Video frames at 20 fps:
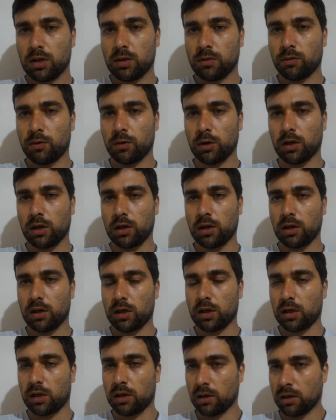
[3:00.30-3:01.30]

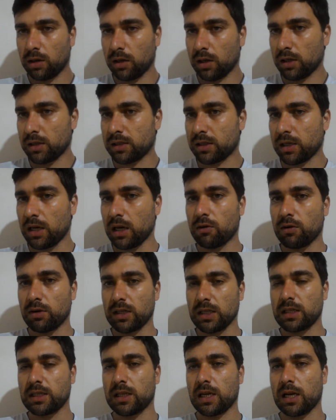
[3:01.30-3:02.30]
Porque isso aí é
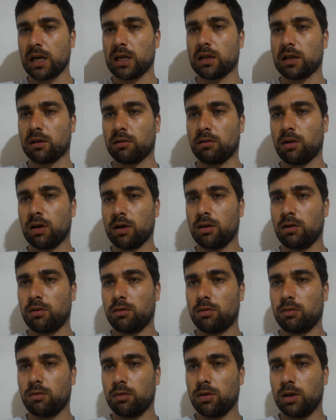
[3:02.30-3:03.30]
coisa séria.
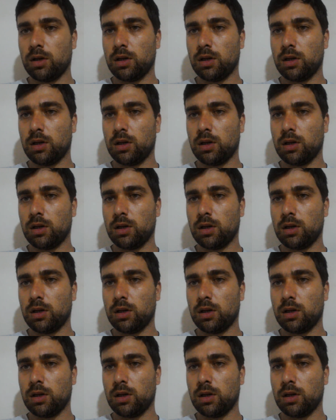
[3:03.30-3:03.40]
Igual